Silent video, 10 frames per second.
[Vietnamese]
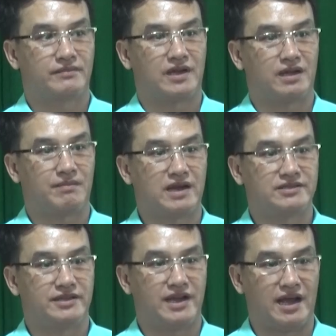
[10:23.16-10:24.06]
Cũng là
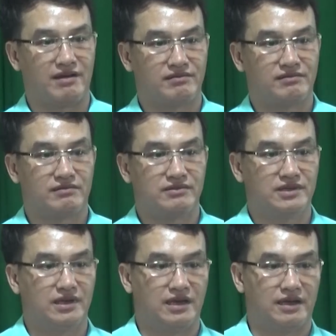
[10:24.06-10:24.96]
một trong những
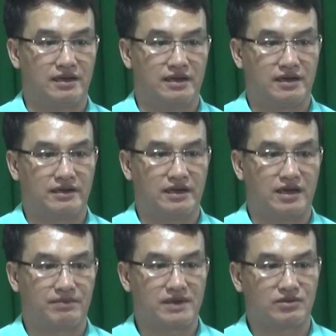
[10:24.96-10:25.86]
xã đang tích cực
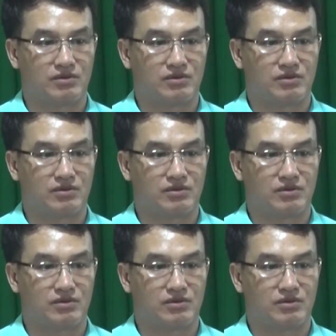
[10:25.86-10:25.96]
triển khai